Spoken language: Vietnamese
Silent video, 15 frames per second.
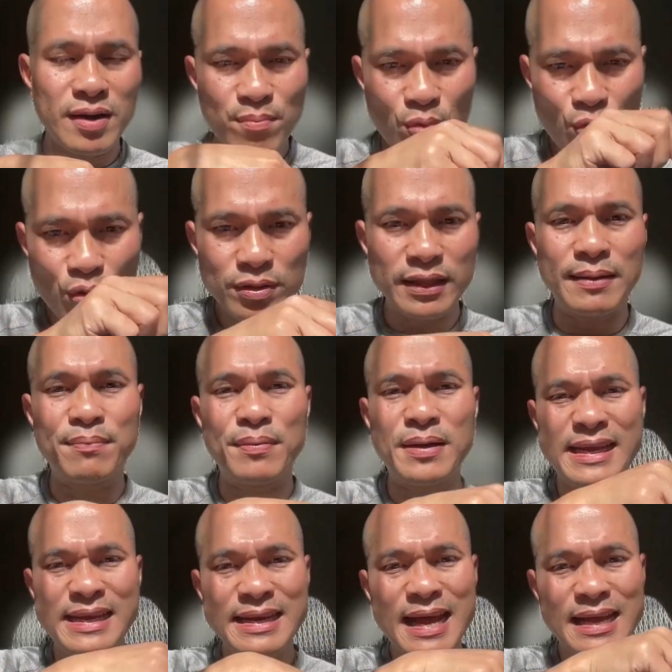đi mua tiếp
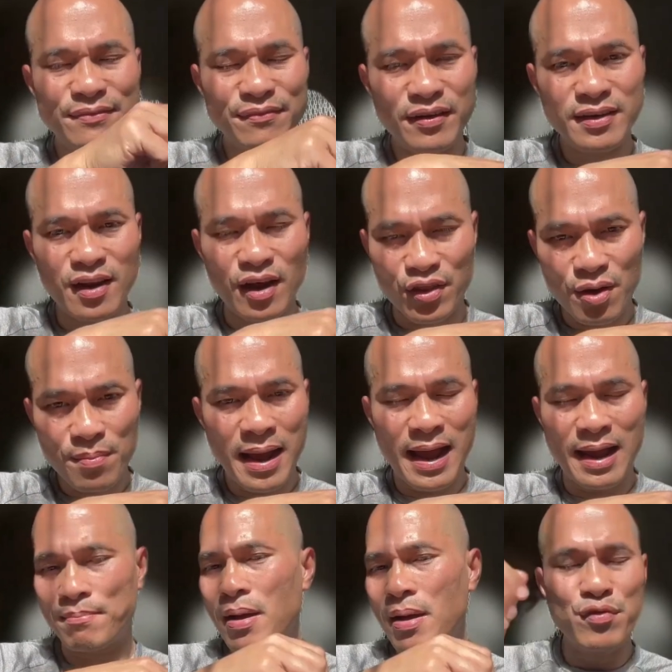cái index fund đó cho
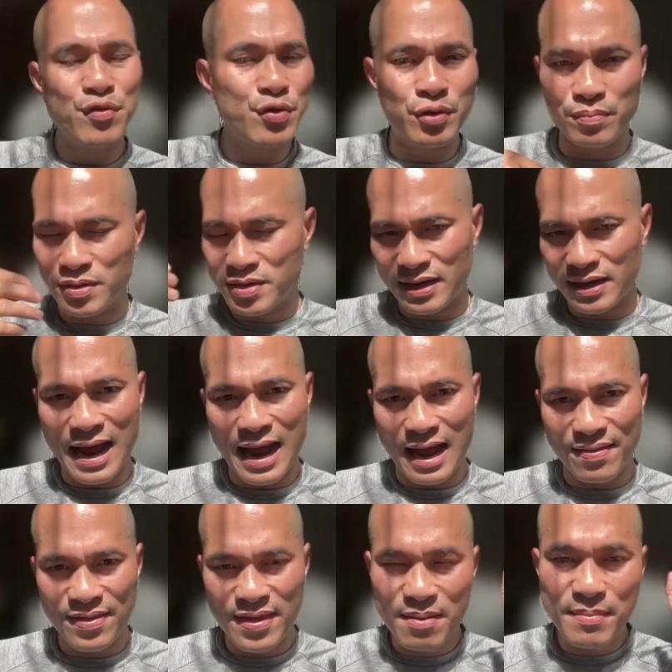bạn bao nhiêu cũng được cả
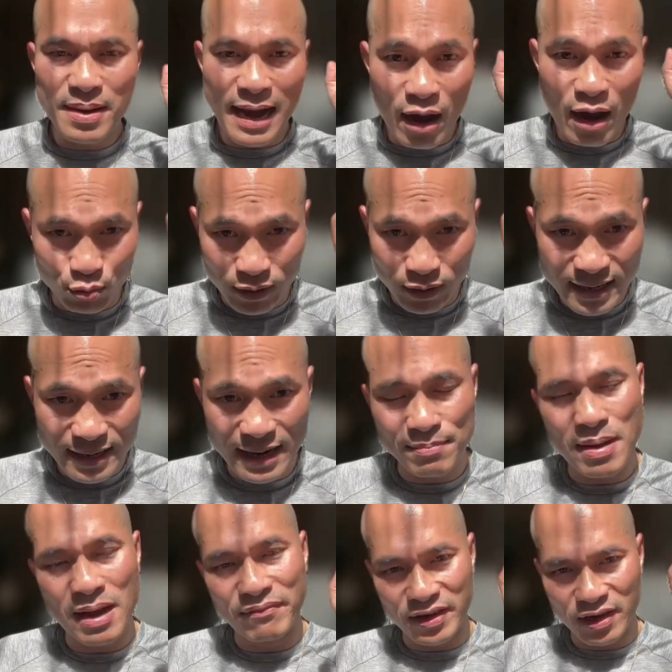nhưng mà đầu tiên hết
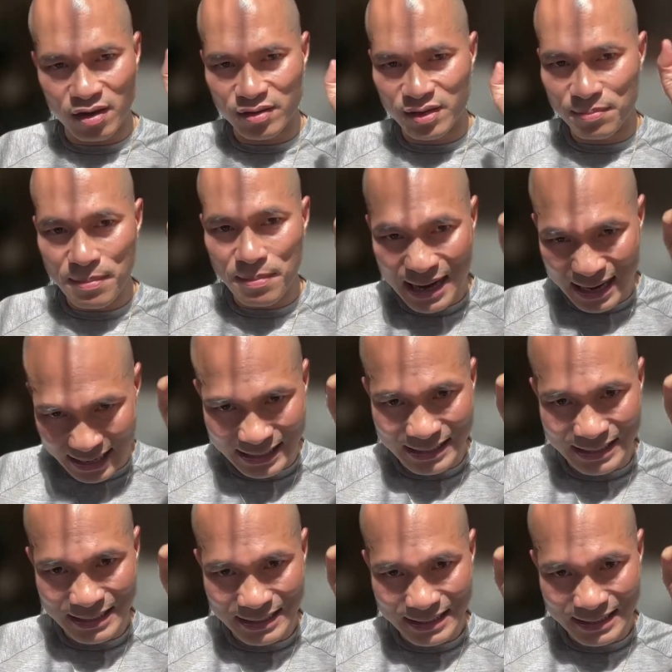bạn phải có được 3.000